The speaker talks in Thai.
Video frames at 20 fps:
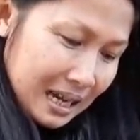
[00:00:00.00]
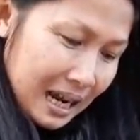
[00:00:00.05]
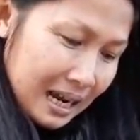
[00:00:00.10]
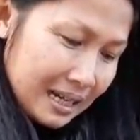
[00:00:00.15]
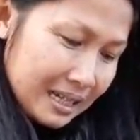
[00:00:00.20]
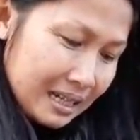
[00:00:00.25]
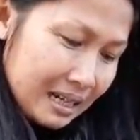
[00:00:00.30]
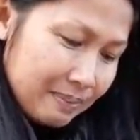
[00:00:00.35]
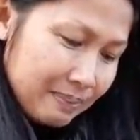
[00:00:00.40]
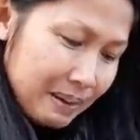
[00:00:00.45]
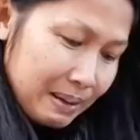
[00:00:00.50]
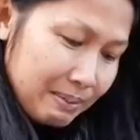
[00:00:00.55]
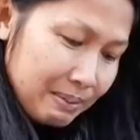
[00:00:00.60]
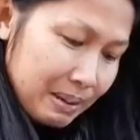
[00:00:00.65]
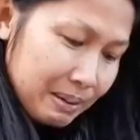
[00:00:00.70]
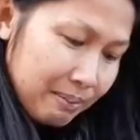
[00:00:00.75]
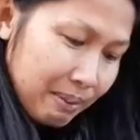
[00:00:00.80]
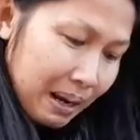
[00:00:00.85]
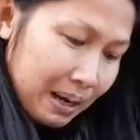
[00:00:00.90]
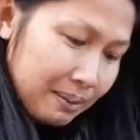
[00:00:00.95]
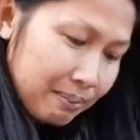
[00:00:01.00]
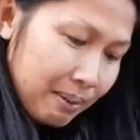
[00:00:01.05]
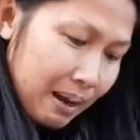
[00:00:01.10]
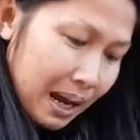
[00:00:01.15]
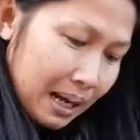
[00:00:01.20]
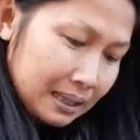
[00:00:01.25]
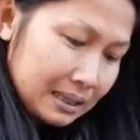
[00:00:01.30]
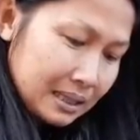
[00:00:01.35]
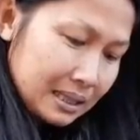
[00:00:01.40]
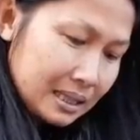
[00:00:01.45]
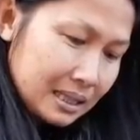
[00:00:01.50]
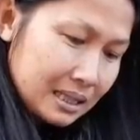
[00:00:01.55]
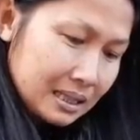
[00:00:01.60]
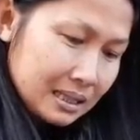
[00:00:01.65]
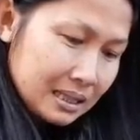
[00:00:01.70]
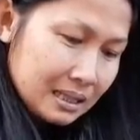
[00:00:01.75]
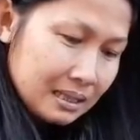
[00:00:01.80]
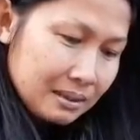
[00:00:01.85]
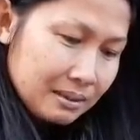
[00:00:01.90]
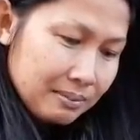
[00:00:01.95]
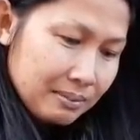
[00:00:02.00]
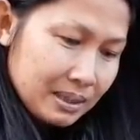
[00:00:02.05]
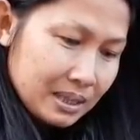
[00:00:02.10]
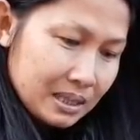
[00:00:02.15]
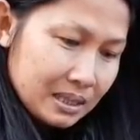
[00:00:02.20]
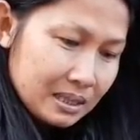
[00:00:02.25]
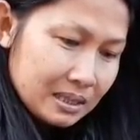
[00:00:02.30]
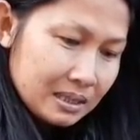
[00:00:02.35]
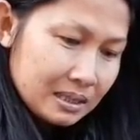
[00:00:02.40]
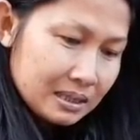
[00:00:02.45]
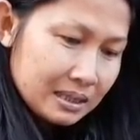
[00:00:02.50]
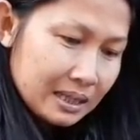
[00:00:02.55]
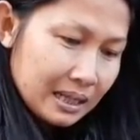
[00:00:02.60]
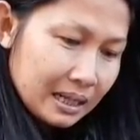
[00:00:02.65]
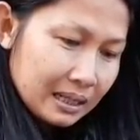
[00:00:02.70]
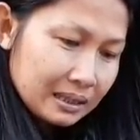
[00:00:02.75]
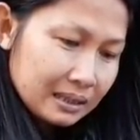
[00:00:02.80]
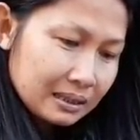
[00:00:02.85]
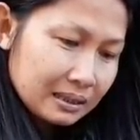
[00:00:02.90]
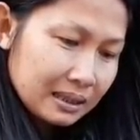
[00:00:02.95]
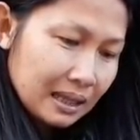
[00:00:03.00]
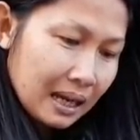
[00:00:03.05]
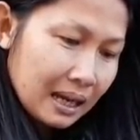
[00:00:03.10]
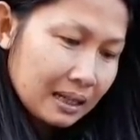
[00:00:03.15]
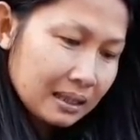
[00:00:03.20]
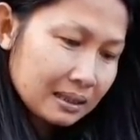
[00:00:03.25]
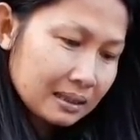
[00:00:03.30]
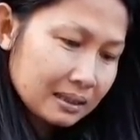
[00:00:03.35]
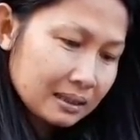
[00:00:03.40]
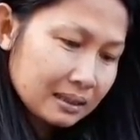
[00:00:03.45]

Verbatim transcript: อันนี้ก็เป็นเหมือนพันธุ์ผักที่ที่มีชื่อเสียงทาง